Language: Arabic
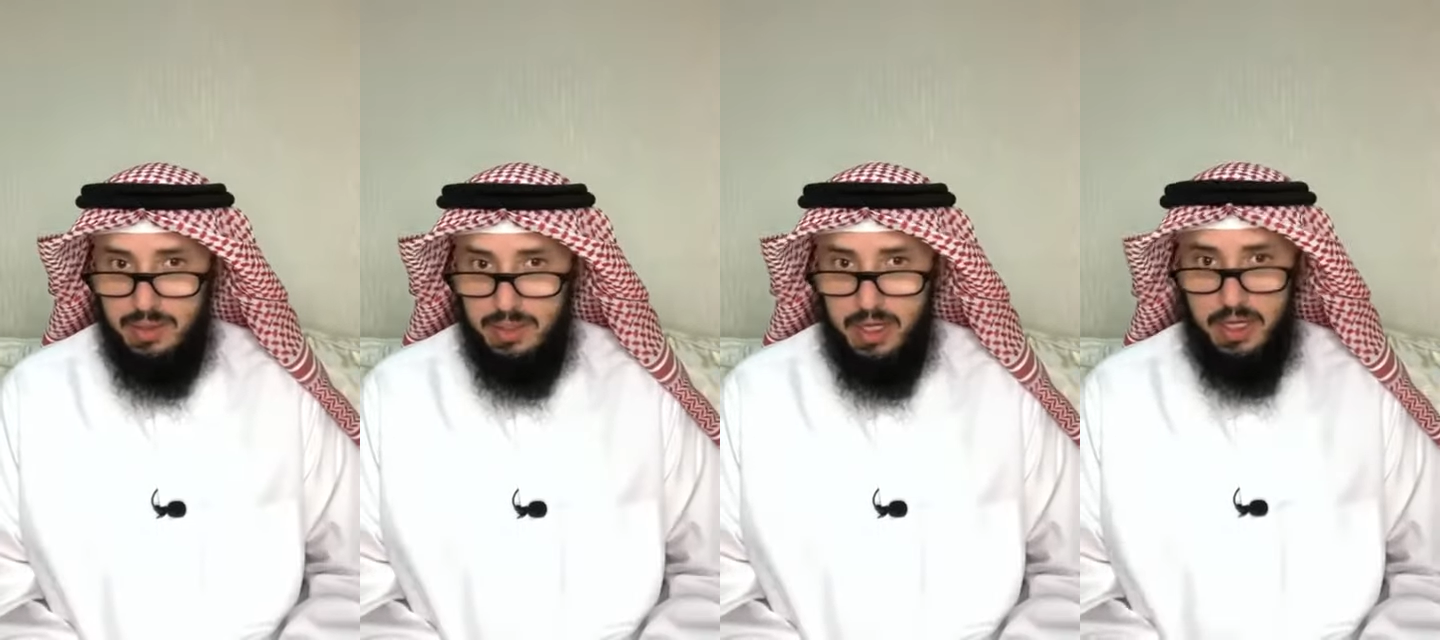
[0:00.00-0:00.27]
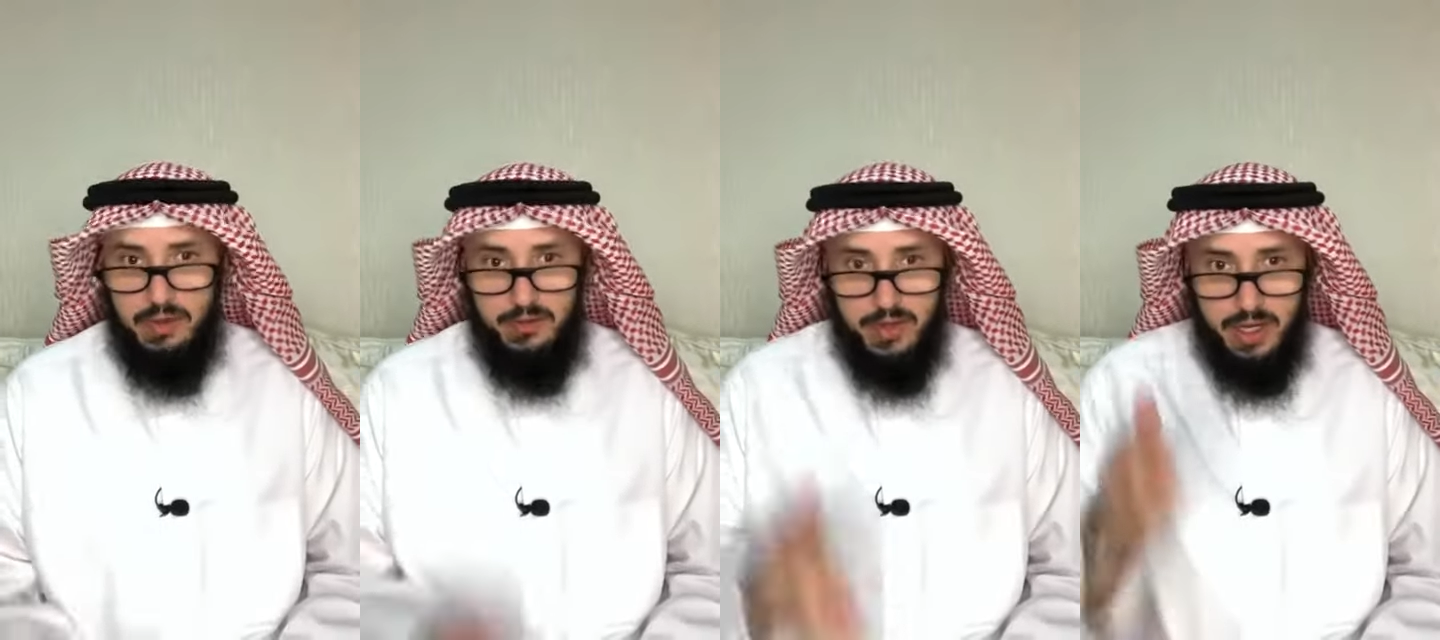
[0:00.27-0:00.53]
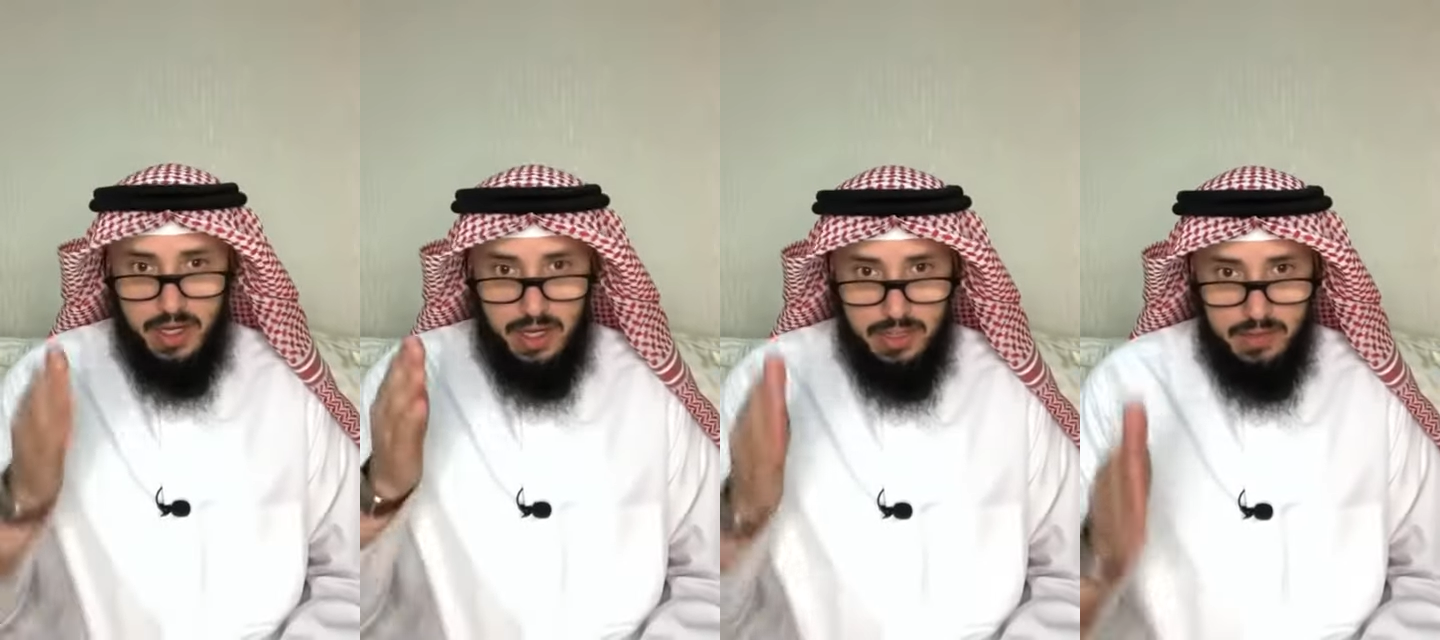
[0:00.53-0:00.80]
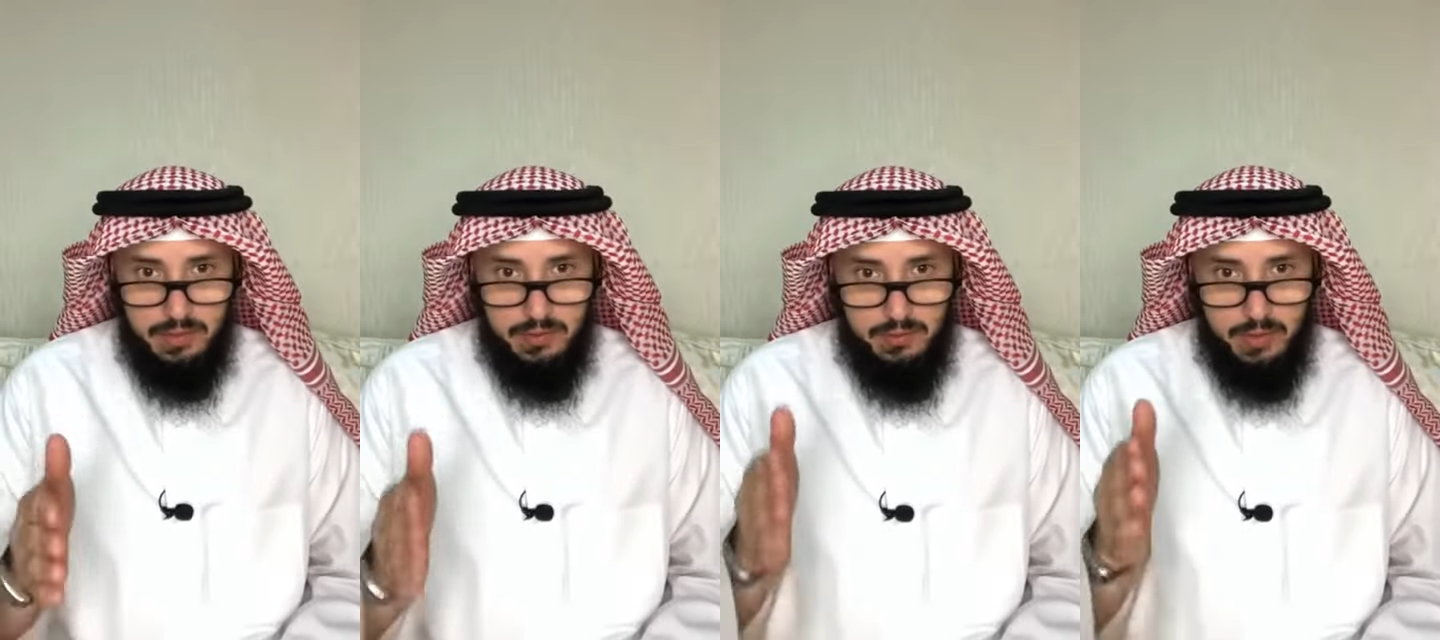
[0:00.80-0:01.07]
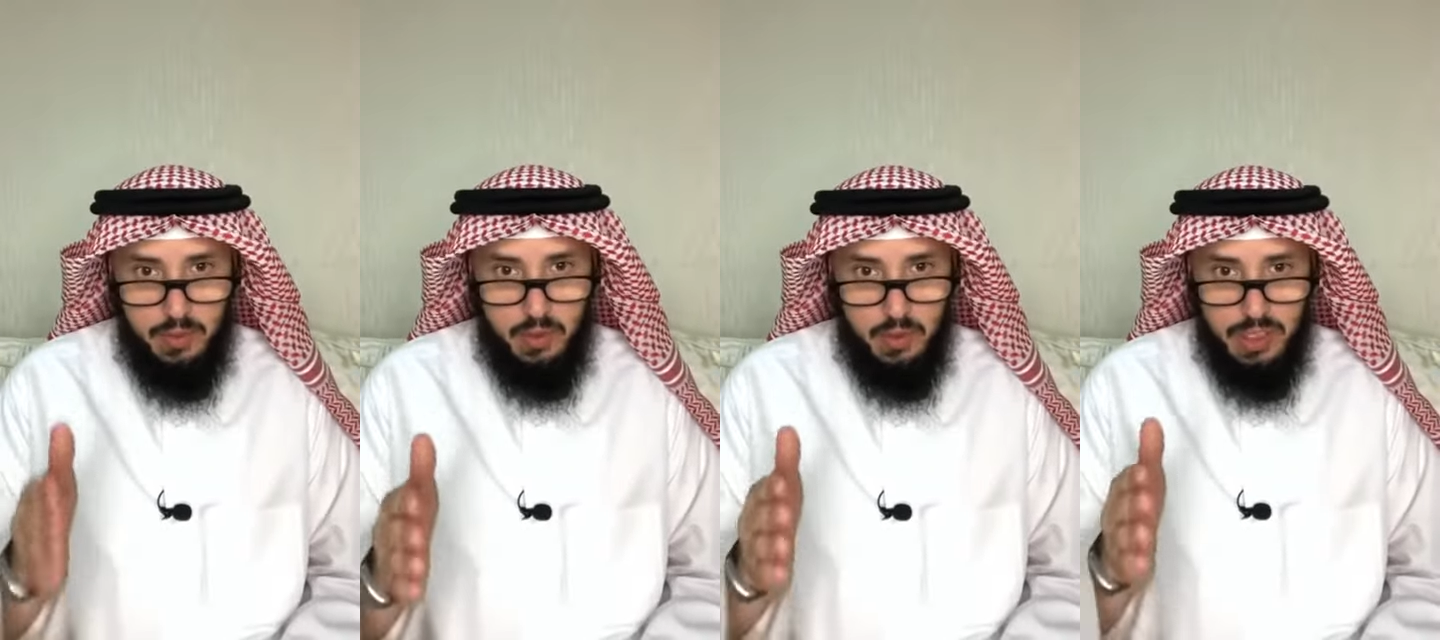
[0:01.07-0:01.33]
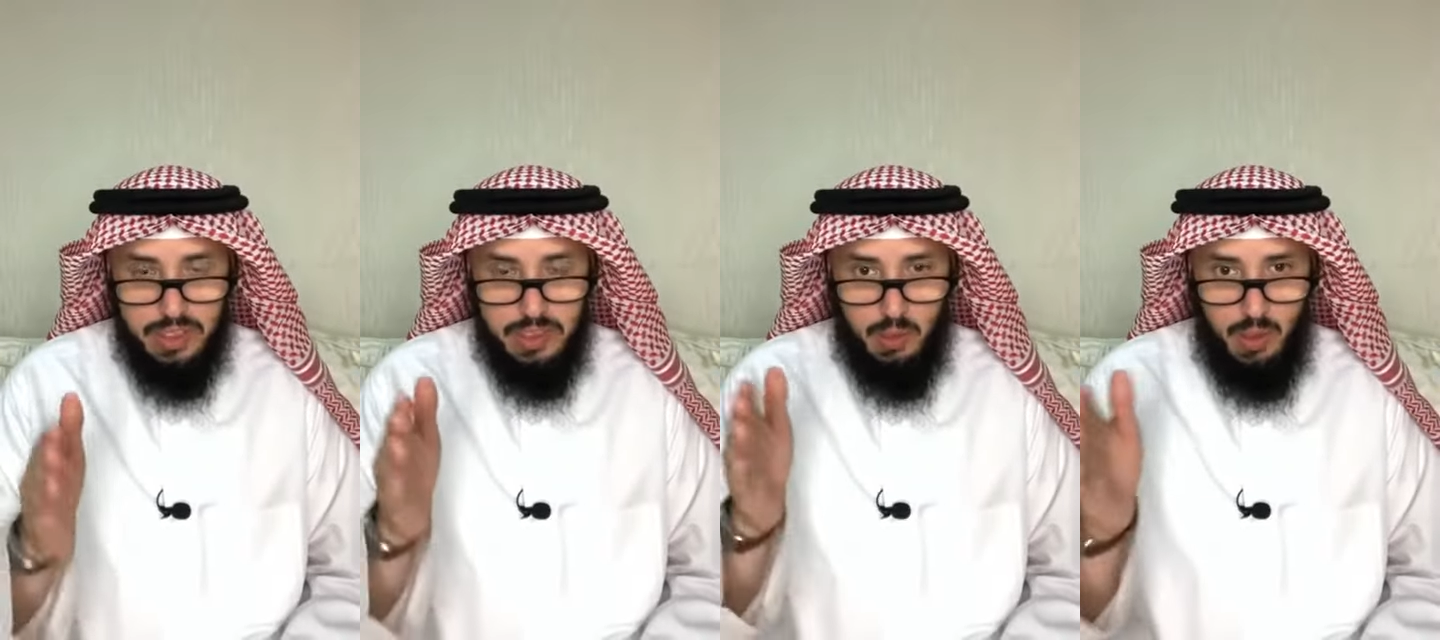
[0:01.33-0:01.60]
لأن في حد في
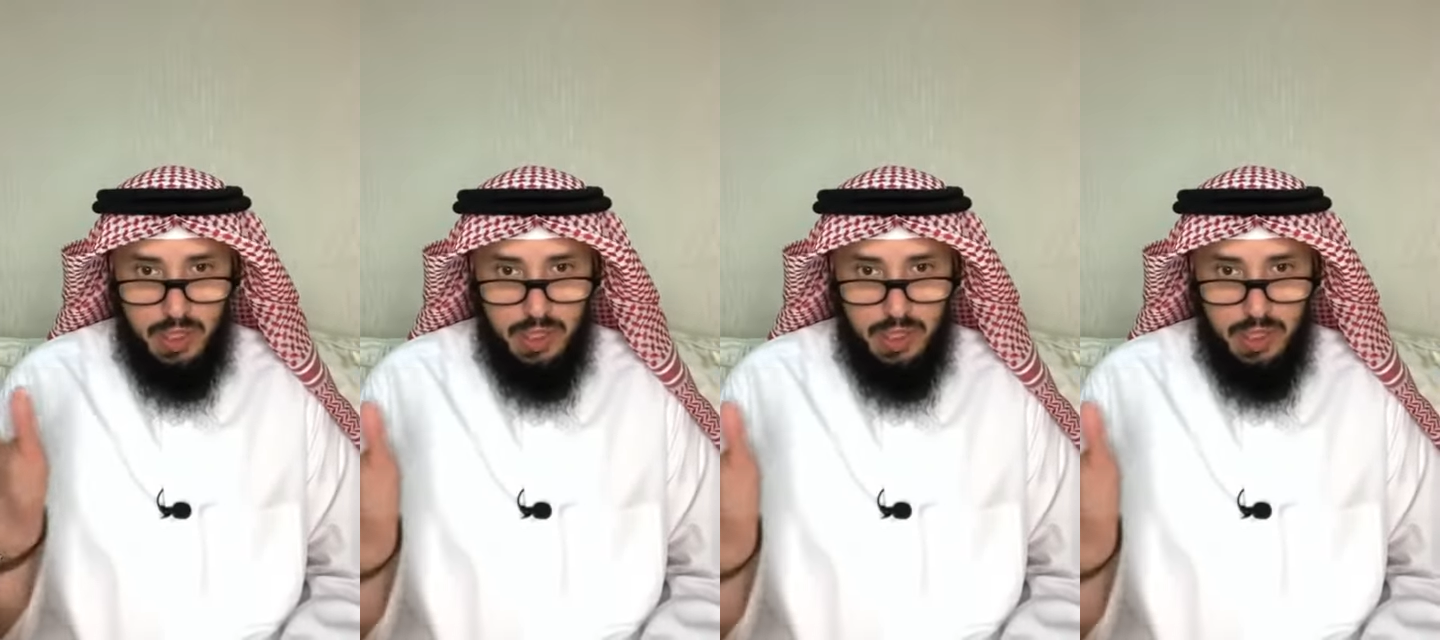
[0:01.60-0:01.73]
الدنيا سواء